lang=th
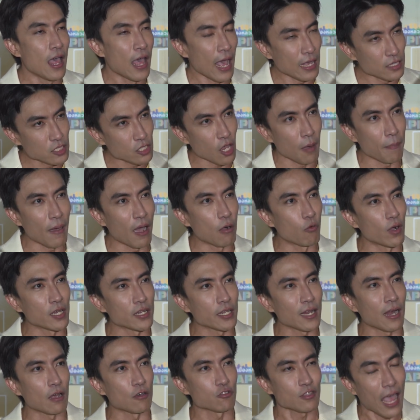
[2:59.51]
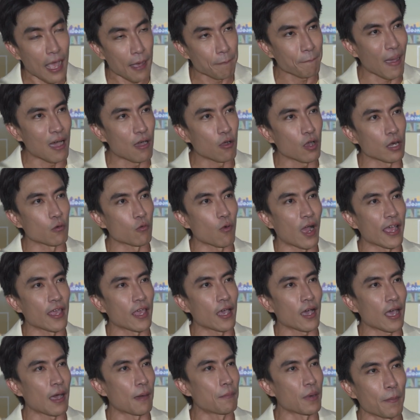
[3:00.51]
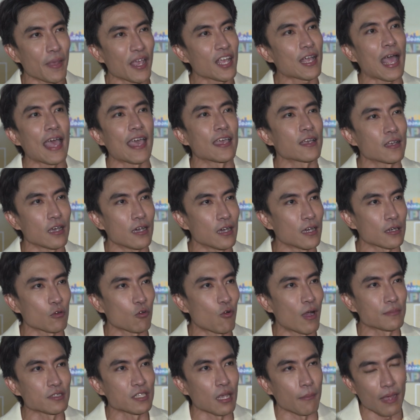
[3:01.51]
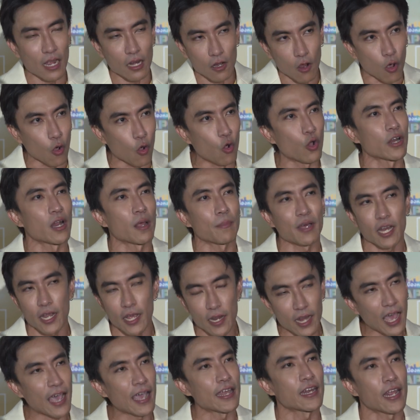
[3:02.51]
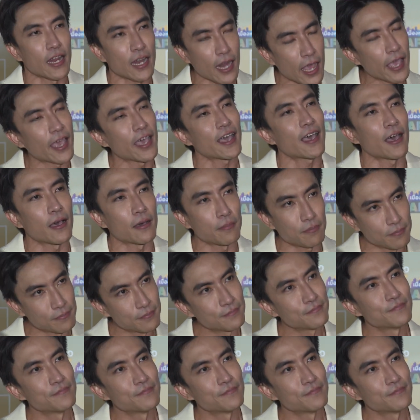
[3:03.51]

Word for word: ไอ้ซอฟต์พาวเวอร์ที่เราตั้งเป้ากันไว้อะครันไม่ไกลเกินความสามารถของคนในประเทศไทยแน่ ๆ ครับ